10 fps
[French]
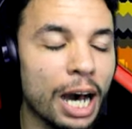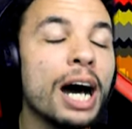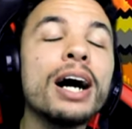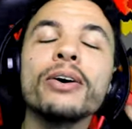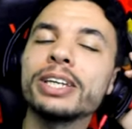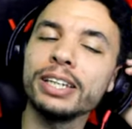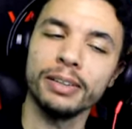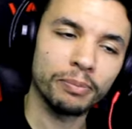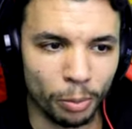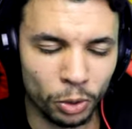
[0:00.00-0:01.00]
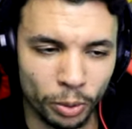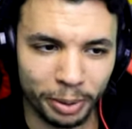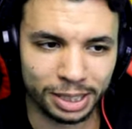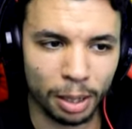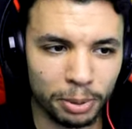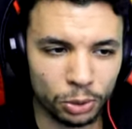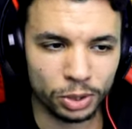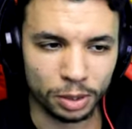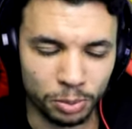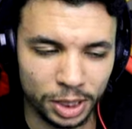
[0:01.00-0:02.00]
Ah, ok. Comment ne pas se rappeler de
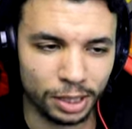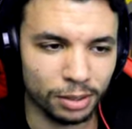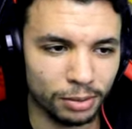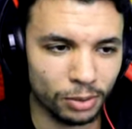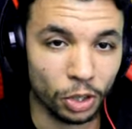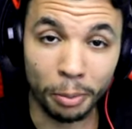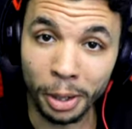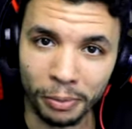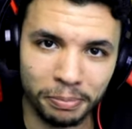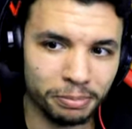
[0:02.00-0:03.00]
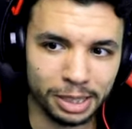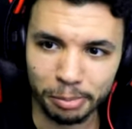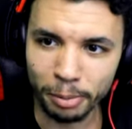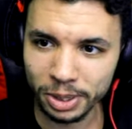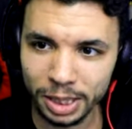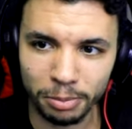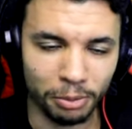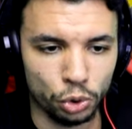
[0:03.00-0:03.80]
cette musique Comment C'est pas possible.